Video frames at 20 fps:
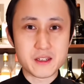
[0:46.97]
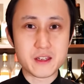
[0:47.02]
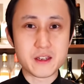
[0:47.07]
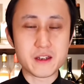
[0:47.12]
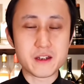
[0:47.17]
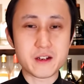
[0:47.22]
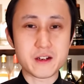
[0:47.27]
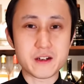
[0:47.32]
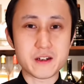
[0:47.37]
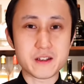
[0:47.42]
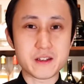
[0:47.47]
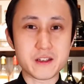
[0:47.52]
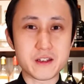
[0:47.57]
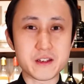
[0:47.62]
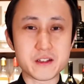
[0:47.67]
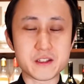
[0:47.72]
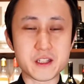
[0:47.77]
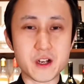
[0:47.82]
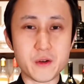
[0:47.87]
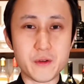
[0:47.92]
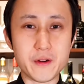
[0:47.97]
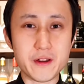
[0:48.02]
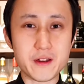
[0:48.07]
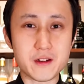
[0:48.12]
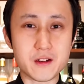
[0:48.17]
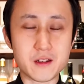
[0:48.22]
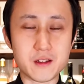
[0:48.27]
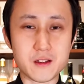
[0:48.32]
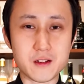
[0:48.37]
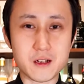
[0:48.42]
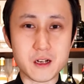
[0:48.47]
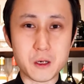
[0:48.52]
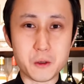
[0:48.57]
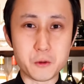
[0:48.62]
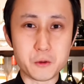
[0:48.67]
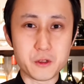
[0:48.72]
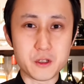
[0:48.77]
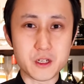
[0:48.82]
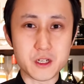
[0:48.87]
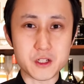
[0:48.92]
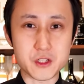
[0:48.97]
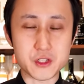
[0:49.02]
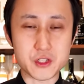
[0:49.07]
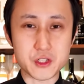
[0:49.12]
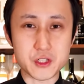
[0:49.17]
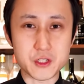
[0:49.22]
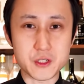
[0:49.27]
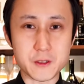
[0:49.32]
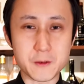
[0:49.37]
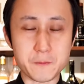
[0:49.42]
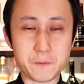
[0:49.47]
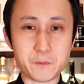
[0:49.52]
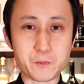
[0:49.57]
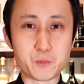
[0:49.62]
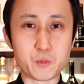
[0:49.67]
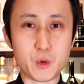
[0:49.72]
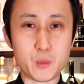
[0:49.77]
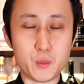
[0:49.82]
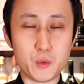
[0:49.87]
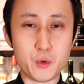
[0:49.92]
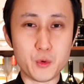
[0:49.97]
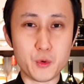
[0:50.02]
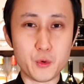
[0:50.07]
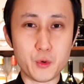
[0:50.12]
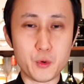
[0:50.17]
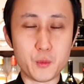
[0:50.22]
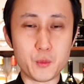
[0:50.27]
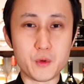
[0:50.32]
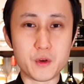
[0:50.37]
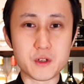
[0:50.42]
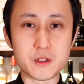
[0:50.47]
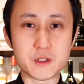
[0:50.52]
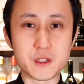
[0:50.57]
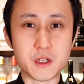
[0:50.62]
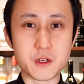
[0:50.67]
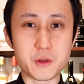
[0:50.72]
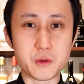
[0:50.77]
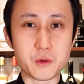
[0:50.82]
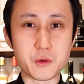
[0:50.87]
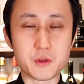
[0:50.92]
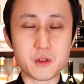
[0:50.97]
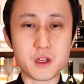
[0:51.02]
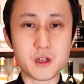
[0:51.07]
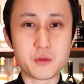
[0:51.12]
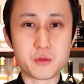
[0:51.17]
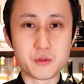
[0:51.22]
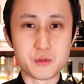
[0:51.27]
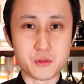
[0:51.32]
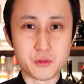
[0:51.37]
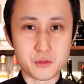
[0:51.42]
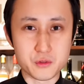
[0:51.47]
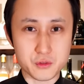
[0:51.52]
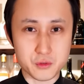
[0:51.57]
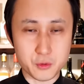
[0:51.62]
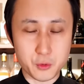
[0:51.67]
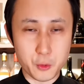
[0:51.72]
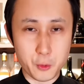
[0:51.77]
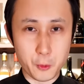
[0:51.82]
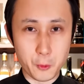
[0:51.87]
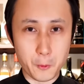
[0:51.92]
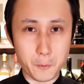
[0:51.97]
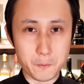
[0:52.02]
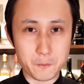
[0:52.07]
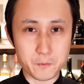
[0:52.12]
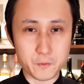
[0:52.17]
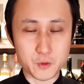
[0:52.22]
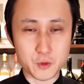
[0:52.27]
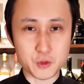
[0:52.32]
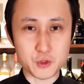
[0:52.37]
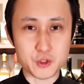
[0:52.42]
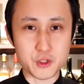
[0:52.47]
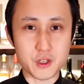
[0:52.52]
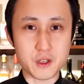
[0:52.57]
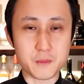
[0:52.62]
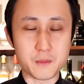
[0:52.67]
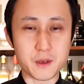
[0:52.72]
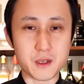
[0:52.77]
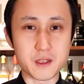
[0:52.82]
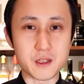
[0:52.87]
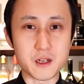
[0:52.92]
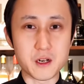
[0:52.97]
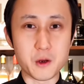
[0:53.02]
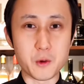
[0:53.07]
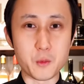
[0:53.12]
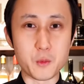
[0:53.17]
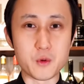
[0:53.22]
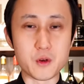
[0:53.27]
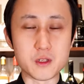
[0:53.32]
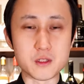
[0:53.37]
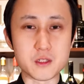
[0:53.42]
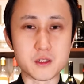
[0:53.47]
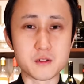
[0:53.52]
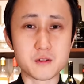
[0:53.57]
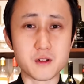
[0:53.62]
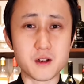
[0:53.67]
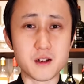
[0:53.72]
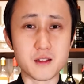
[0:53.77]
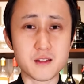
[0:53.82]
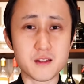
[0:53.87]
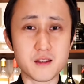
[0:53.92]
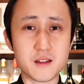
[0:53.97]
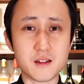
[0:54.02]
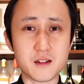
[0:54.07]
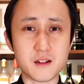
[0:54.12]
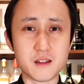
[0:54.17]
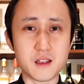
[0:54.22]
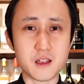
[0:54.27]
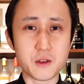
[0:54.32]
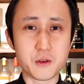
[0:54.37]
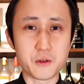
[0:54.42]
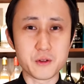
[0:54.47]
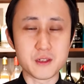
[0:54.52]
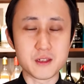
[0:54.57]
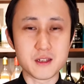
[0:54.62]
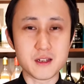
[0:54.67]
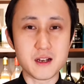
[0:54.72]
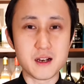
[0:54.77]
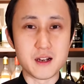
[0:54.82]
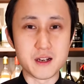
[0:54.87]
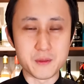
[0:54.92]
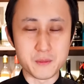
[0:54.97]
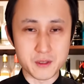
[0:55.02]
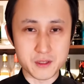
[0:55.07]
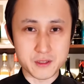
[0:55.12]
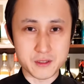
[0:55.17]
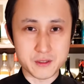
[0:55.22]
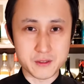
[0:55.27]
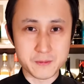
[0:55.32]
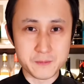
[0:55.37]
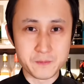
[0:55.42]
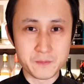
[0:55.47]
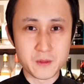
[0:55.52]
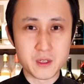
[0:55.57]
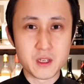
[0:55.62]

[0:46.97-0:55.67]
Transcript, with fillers: 軽快で爽やかな香りがし、桃を思わせるようなフルーツ香、そしてバニラを思わせる華やかな余韻があります。